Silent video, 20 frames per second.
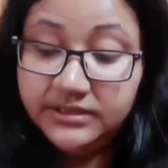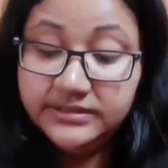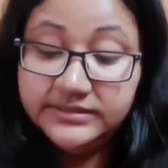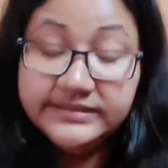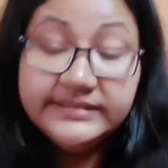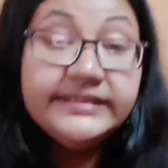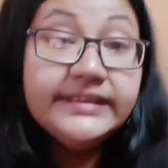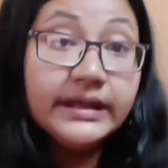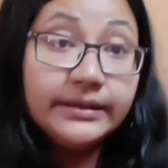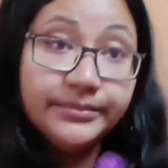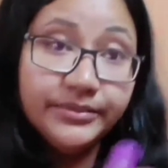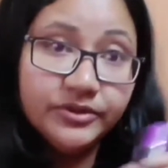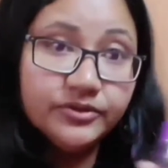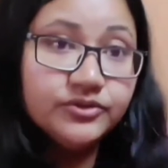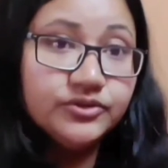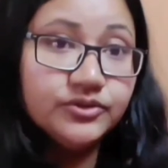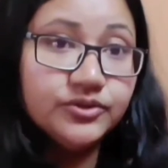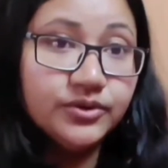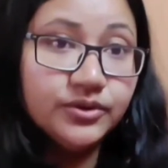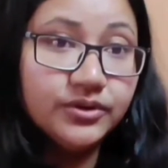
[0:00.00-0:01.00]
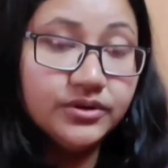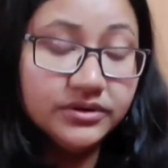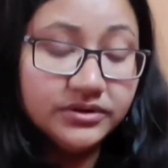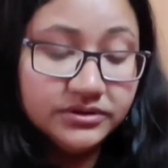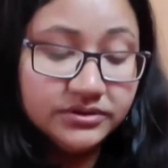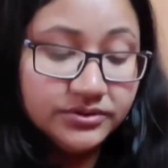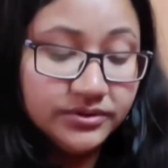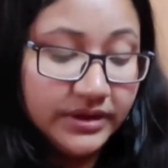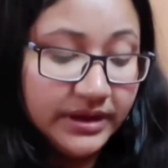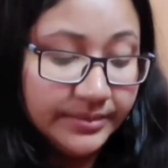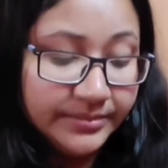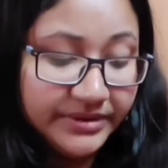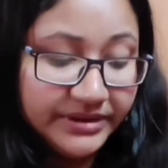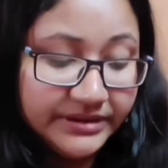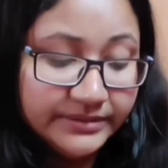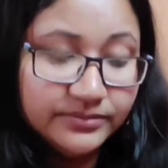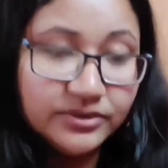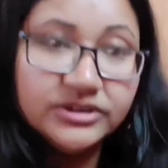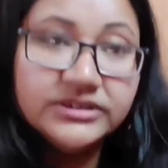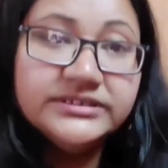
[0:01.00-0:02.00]
সিরাম ইউজ করো তো আমি
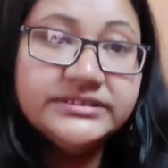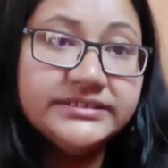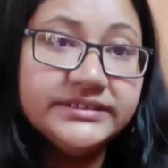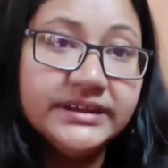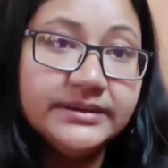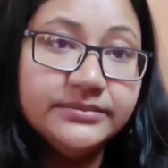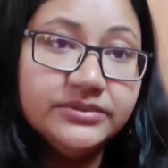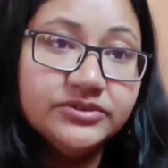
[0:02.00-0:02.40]
লিবনের সিরাম